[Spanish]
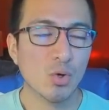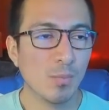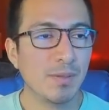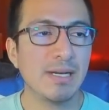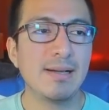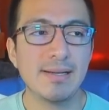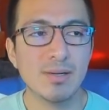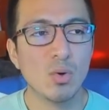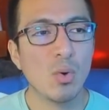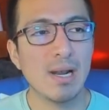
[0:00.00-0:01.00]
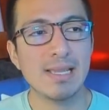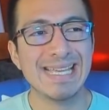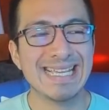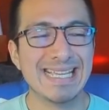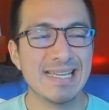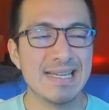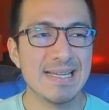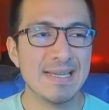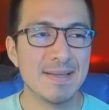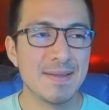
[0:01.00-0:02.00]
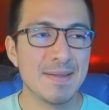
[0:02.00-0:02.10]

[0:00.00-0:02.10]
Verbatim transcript: cooperar o alguien que